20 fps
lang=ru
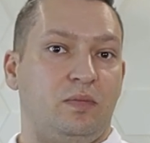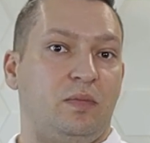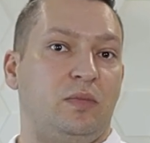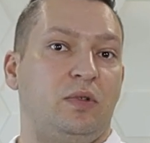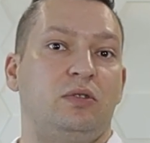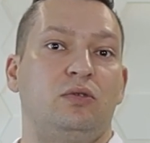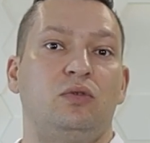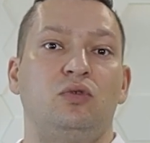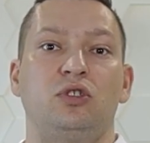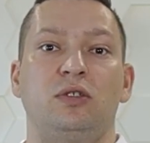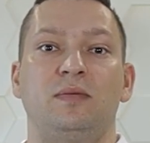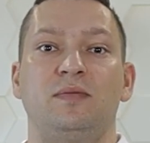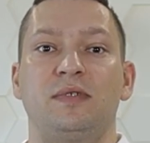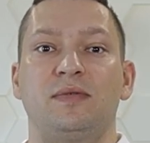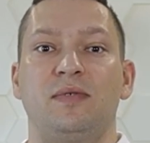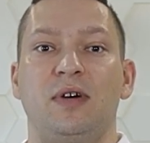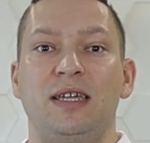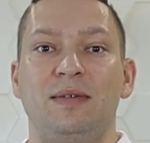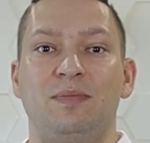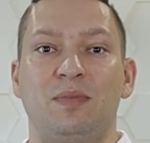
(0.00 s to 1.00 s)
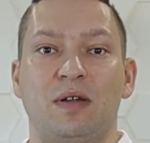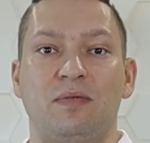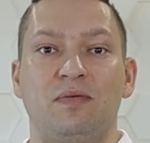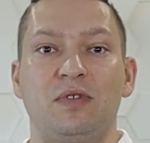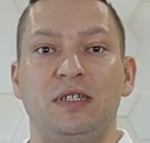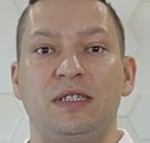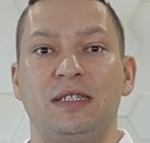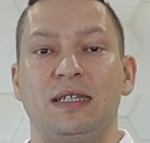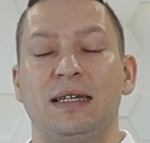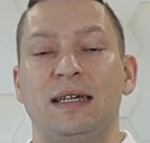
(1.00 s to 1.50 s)
лучшим в своей
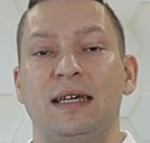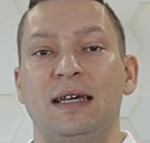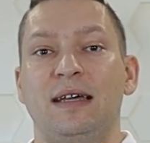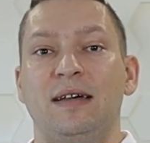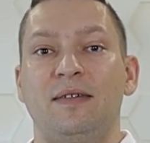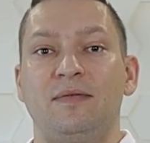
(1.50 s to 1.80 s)
профессии,